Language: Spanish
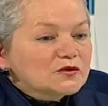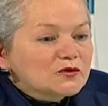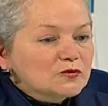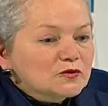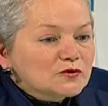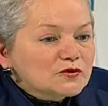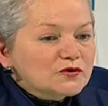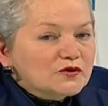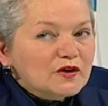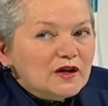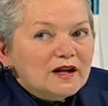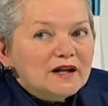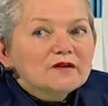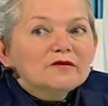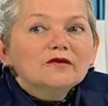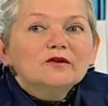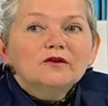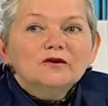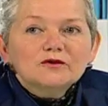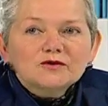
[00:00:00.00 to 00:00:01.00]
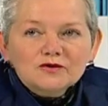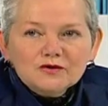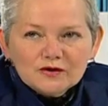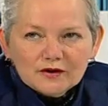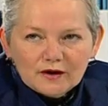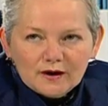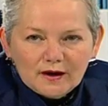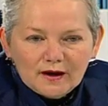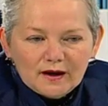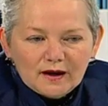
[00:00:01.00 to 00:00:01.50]
unos teléfonos
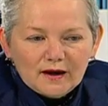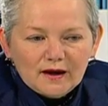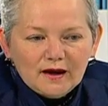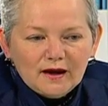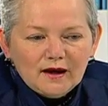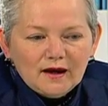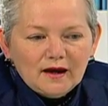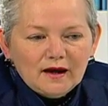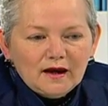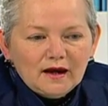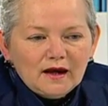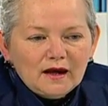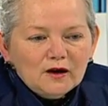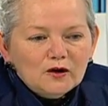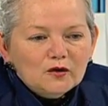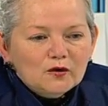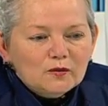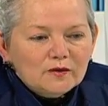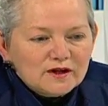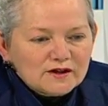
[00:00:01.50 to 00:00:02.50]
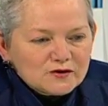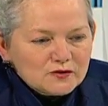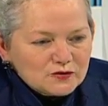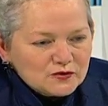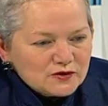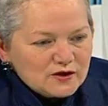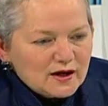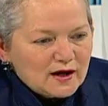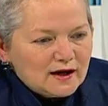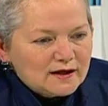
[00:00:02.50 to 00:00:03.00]
eh, en obras
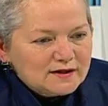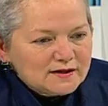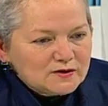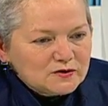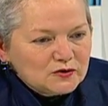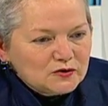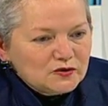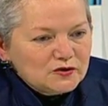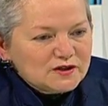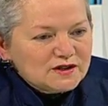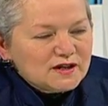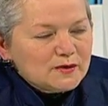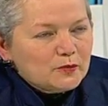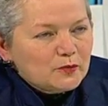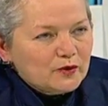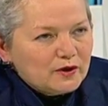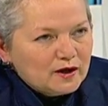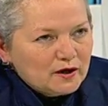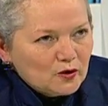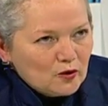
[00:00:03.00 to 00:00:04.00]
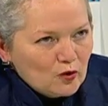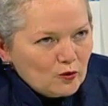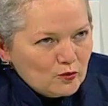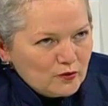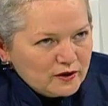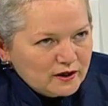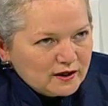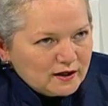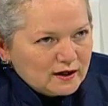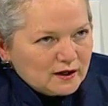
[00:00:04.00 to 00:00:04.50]
sociales donde se pueden
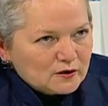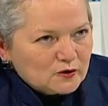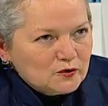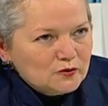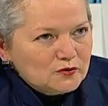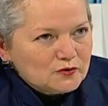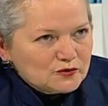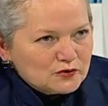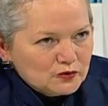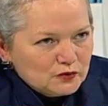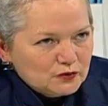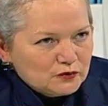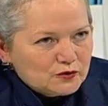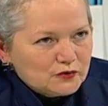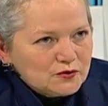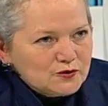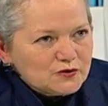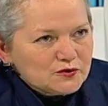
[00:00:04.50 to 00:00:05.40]
comunicar con nosotros.